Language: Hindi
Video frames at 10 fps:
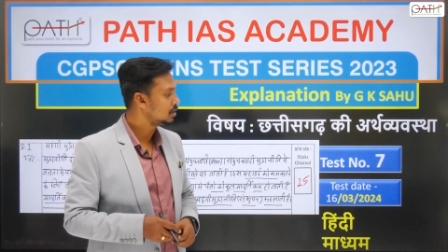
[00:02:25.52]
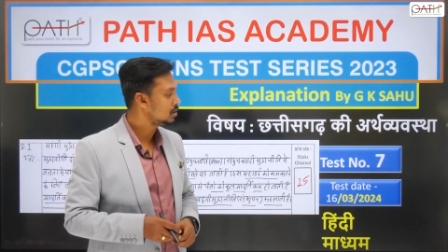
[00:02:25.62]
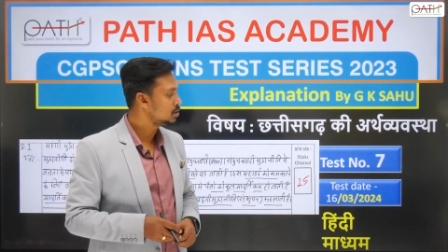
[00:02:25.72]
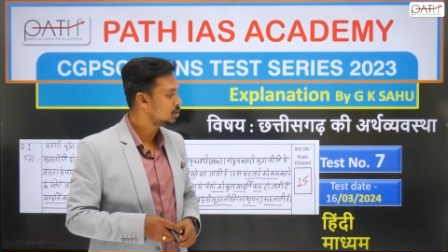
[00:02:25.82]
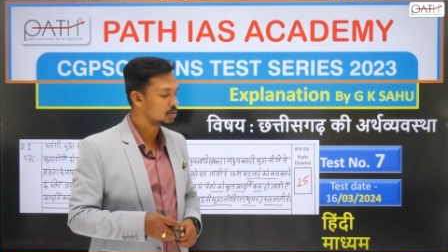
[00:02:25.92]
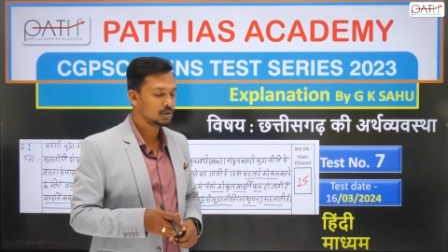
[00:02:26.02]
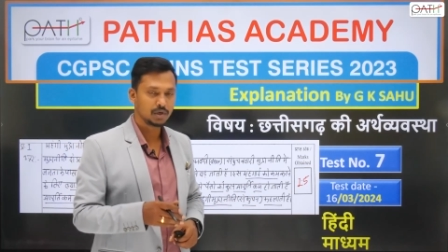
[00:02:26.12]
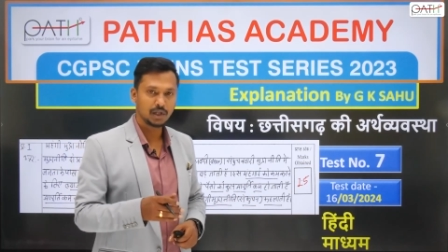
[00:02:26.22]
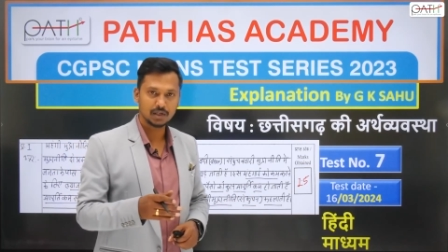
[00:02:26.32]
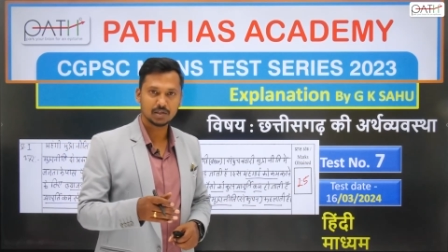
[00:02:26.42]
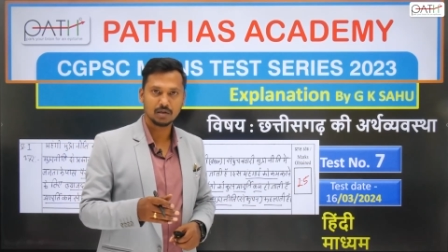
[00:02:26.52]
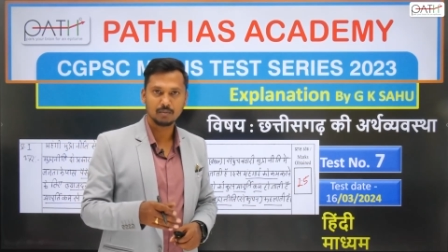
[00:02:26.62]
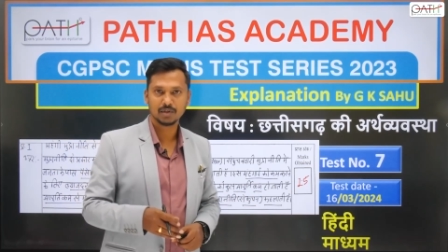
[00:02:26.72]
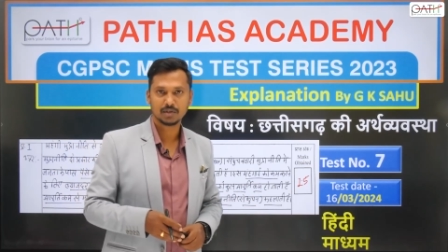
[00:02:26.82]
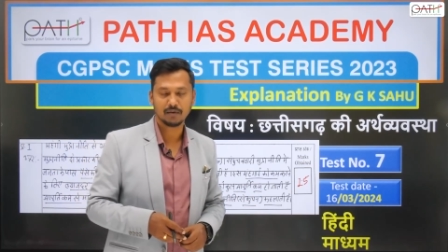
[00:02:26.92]
जो टेस्ट
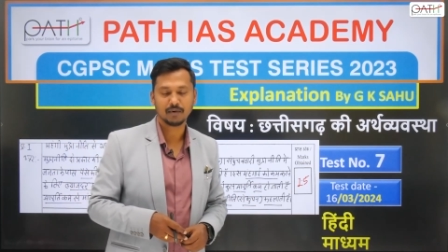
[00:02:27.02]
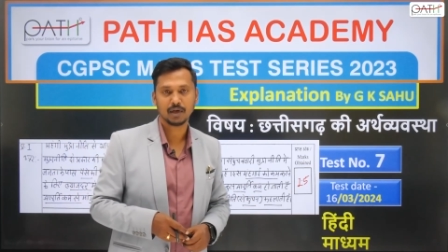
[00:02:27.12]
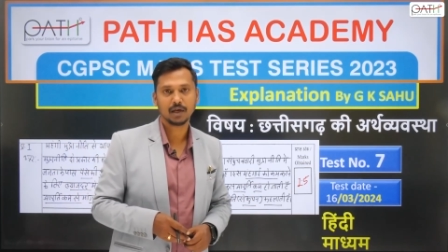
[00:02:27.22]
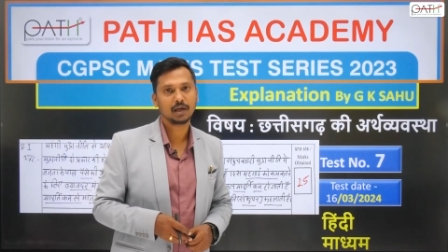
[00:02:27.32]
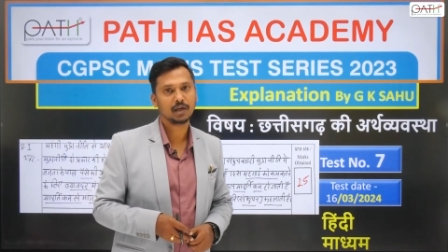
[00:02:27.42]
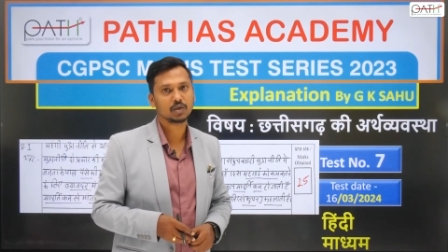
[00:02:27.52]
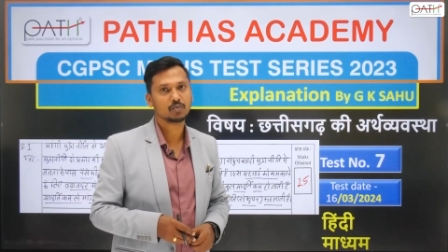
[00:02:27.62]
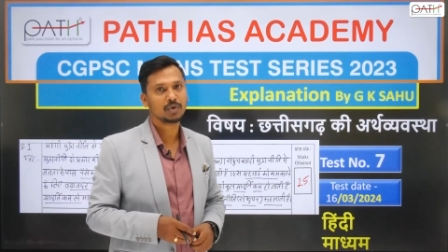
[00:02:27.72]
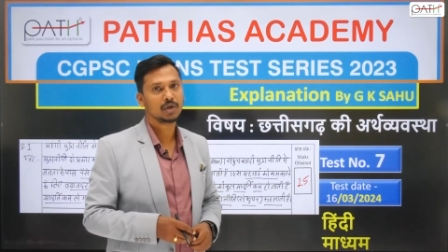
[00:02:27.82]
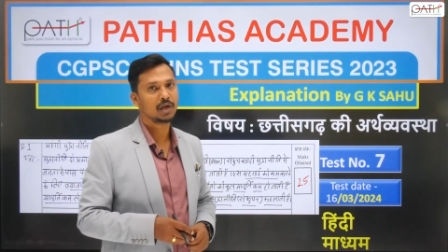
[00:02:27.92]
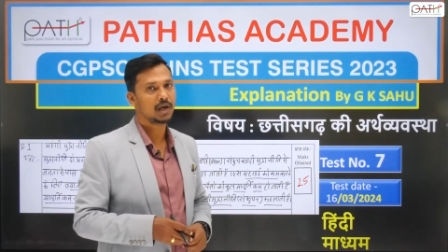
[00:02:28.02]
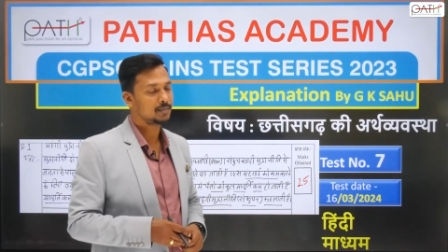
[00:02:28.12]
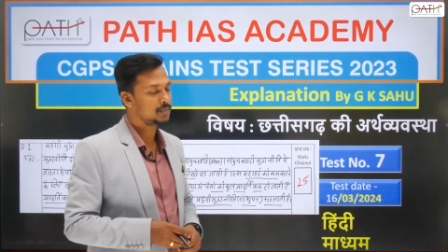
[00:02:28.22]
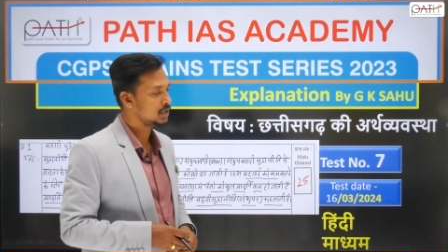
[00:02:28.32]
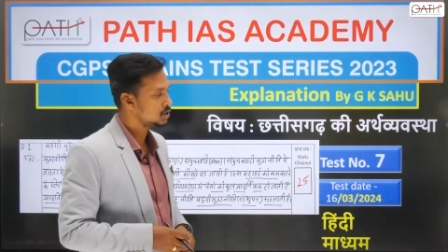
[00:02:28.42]
नंबर सेवन है इसमें
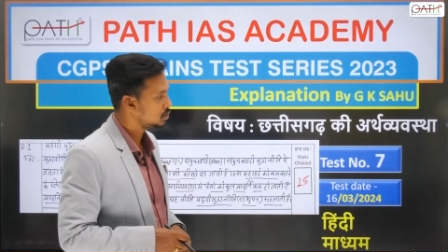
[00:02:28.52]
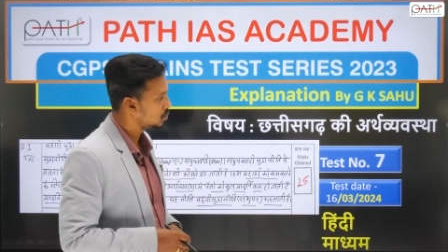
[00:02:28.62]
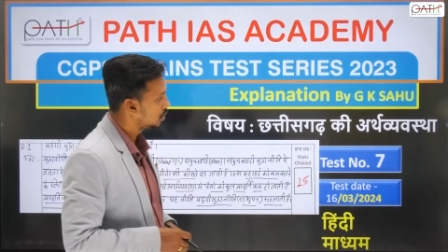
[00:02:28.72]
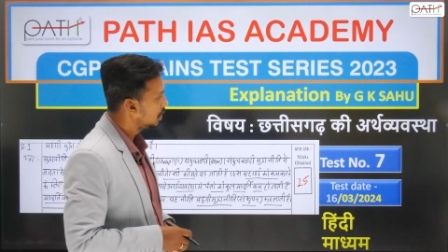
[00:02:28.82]
आपका जो